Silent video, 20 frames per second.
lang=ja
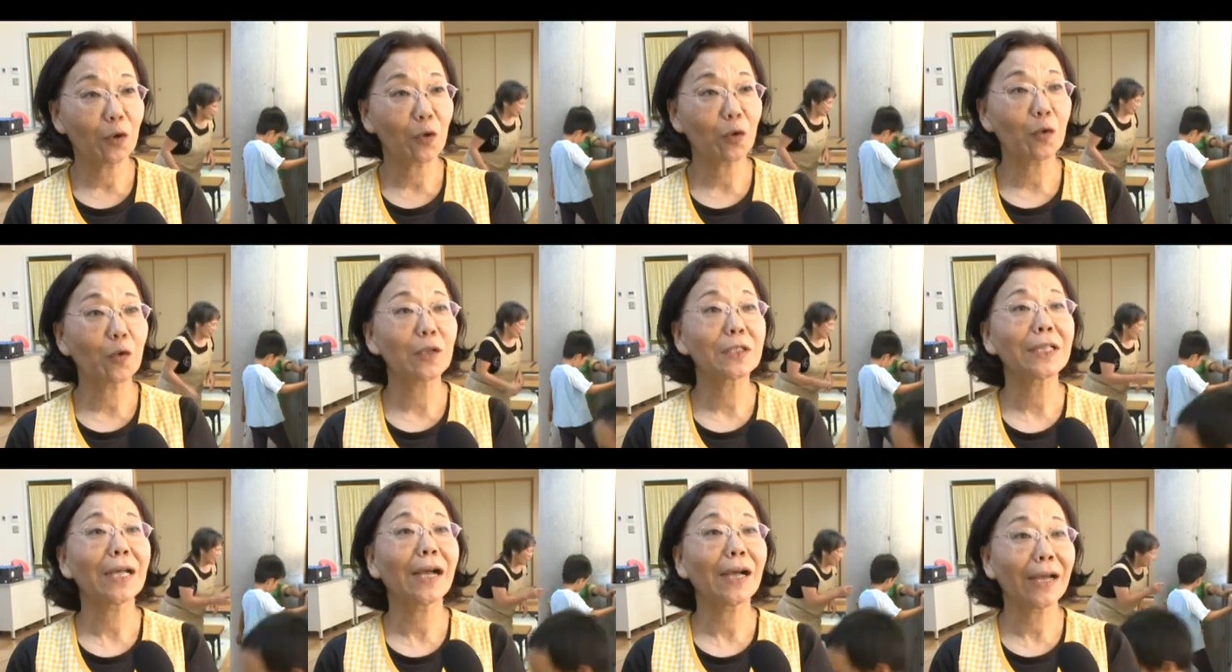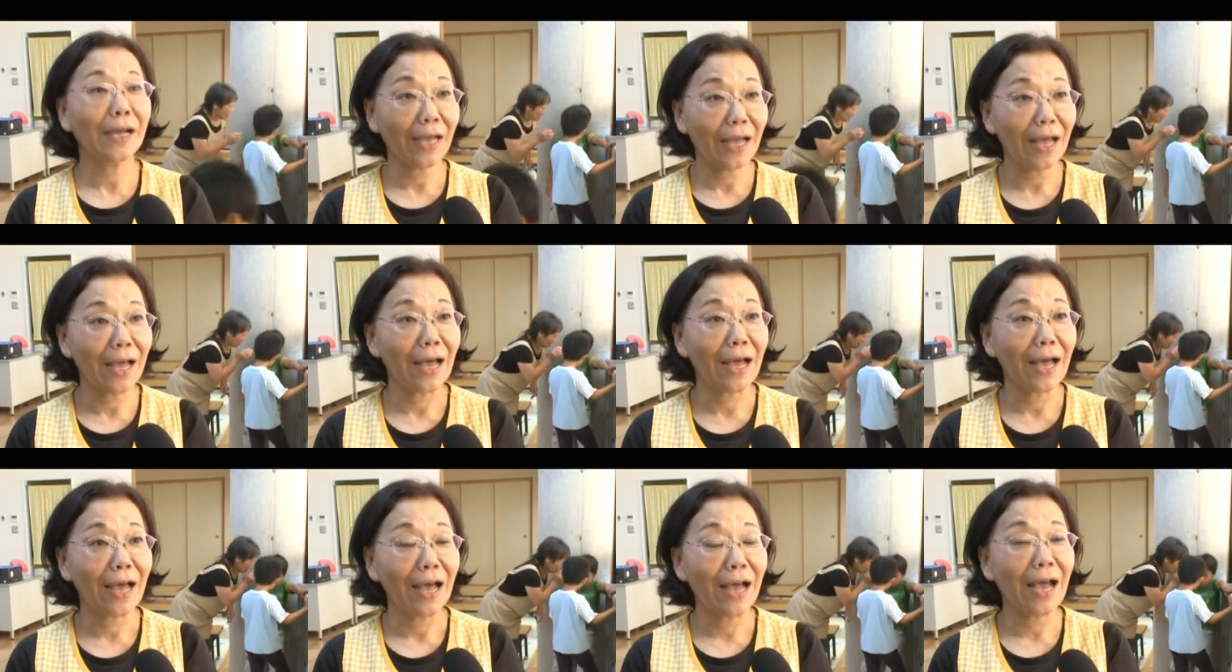子さん
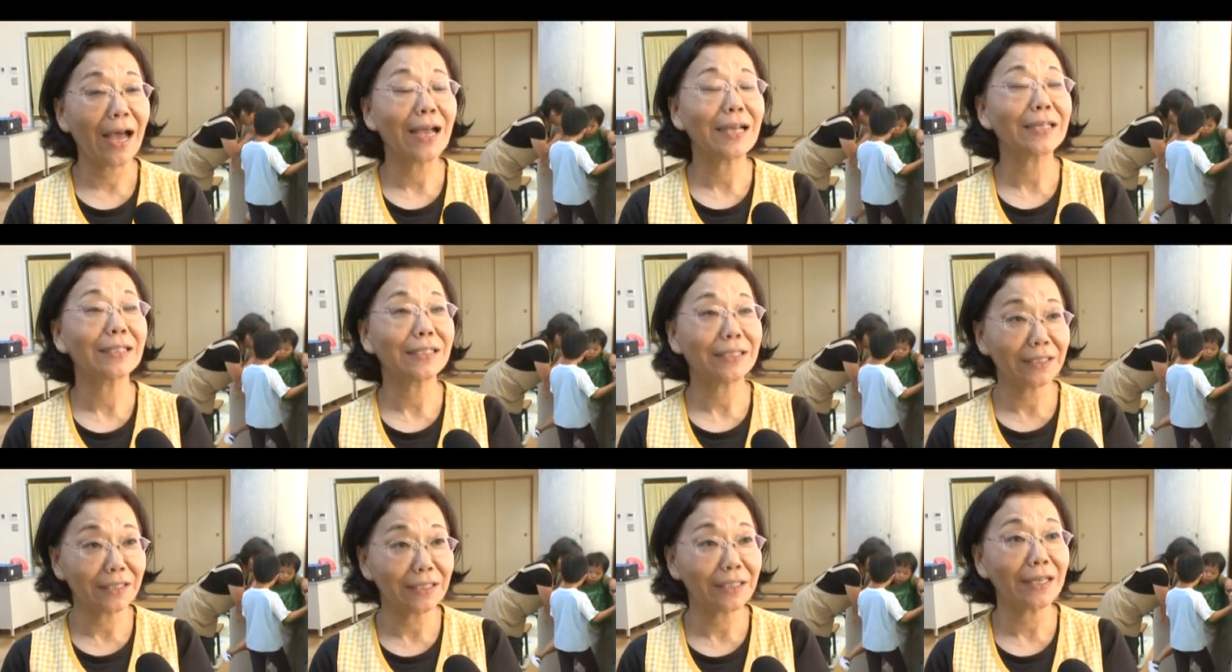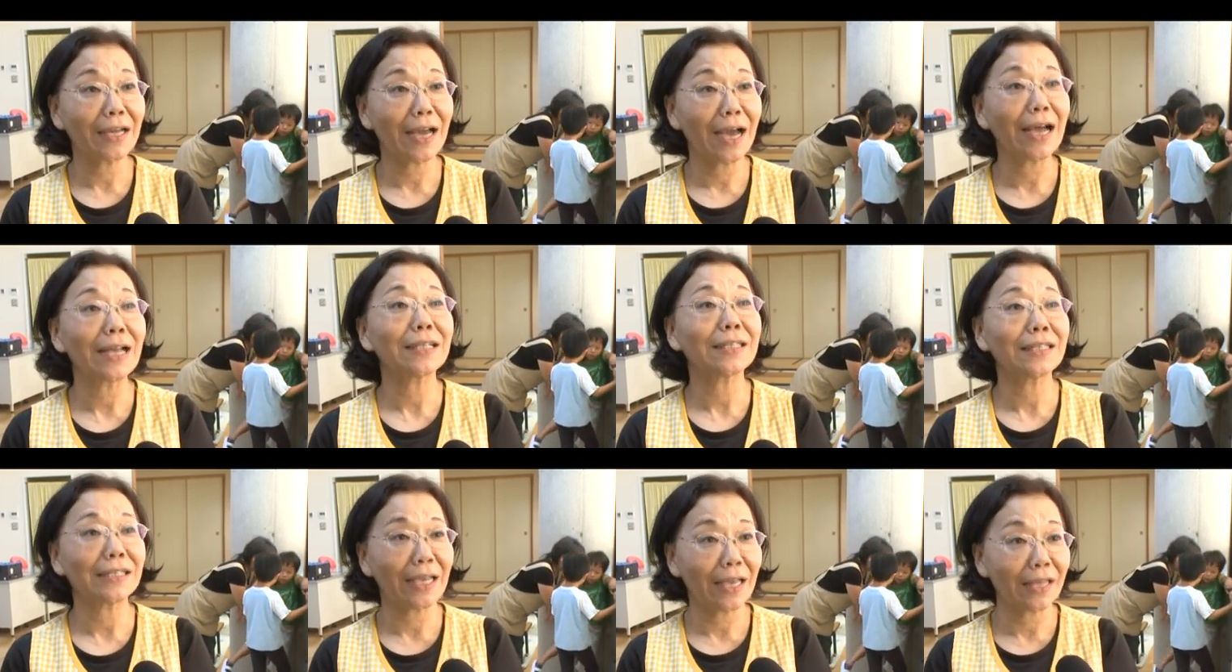が安心
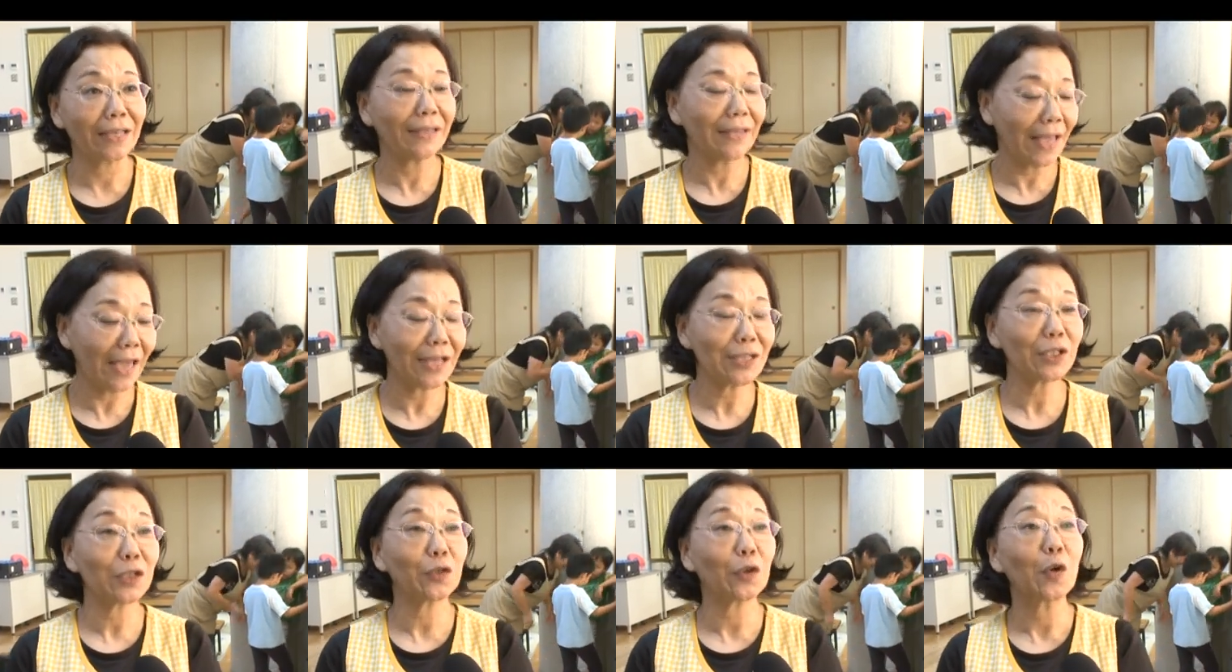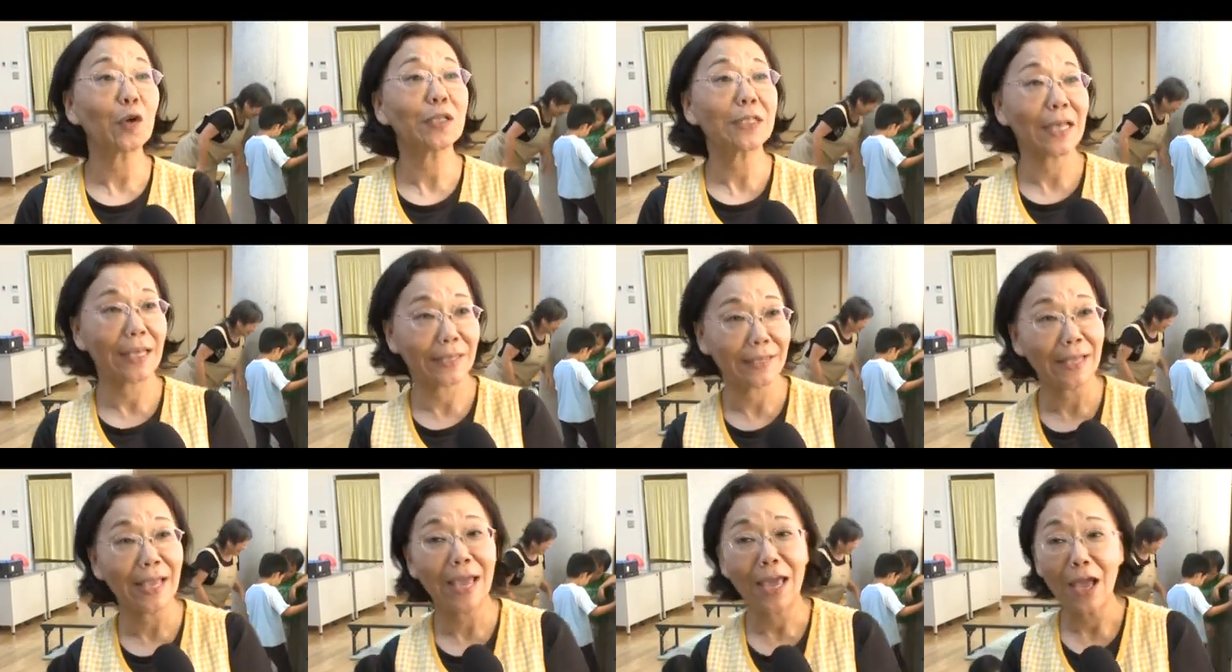安全で過ごせ
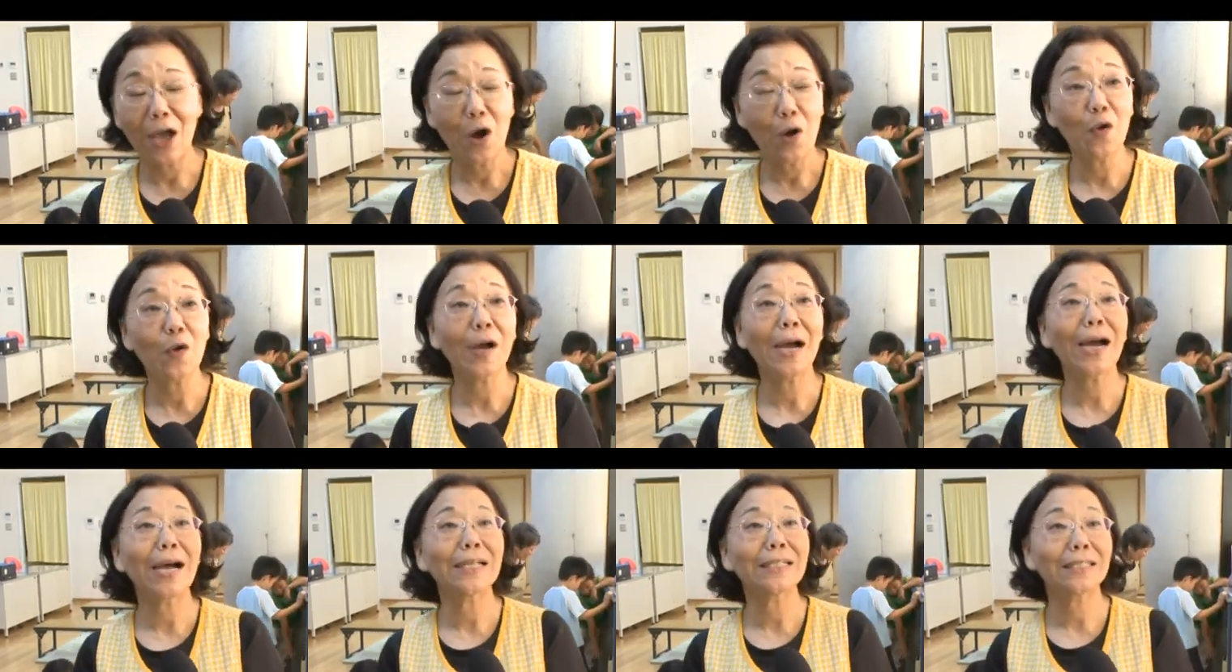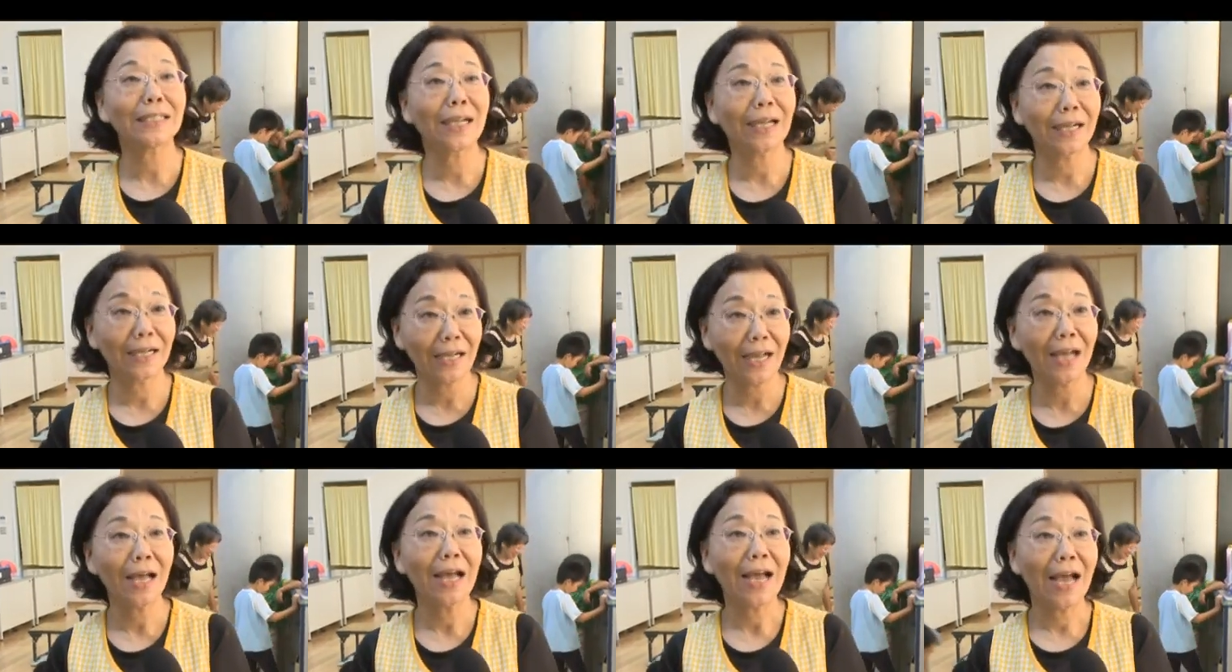てお母さ
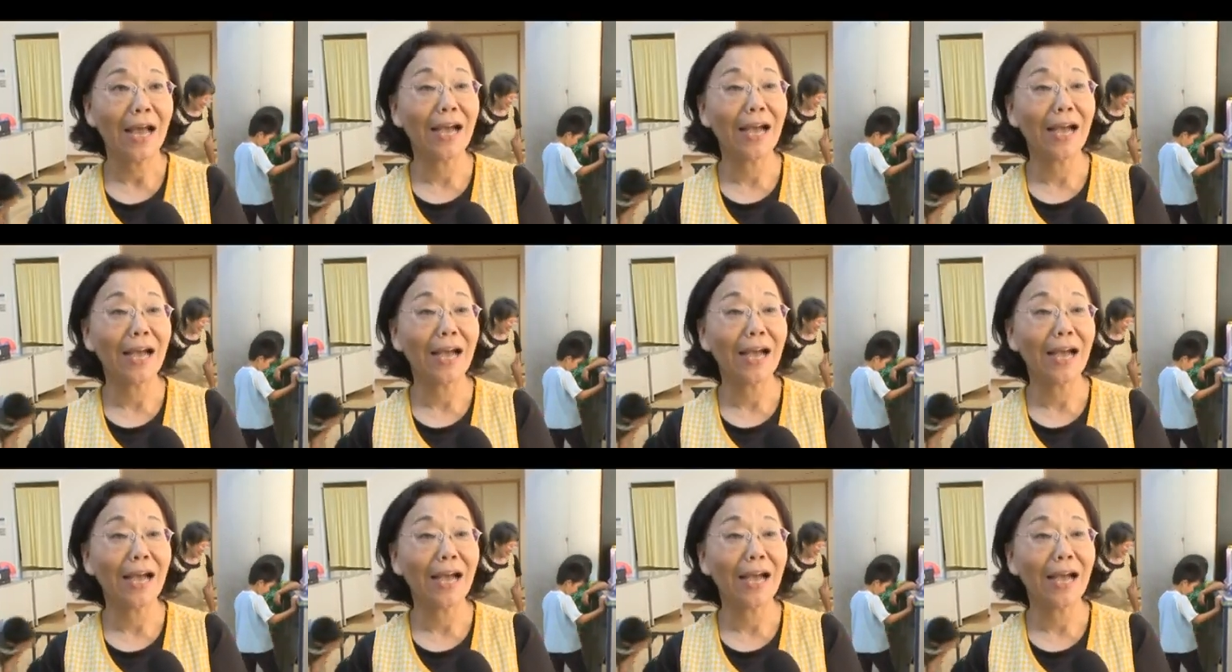んが